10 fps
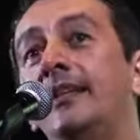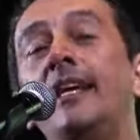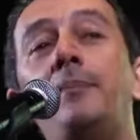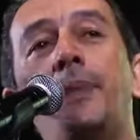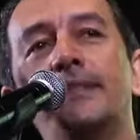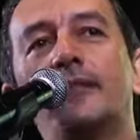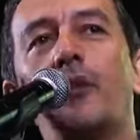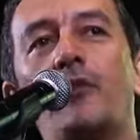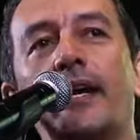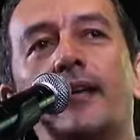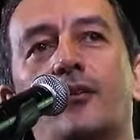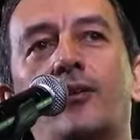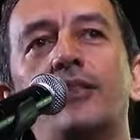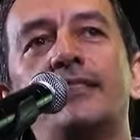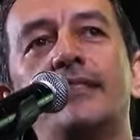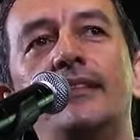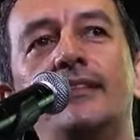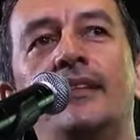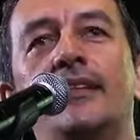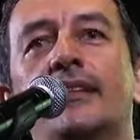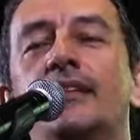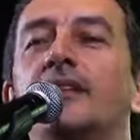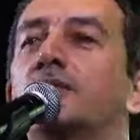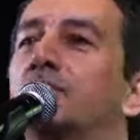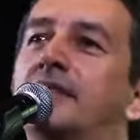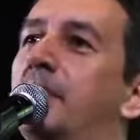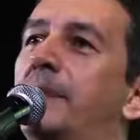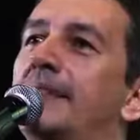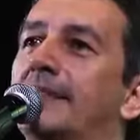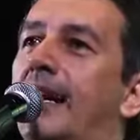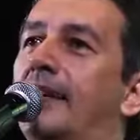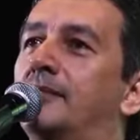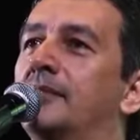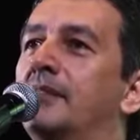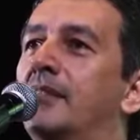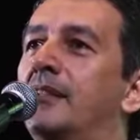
ninguém pensa qualquer coisa que Deus não tenha pensado,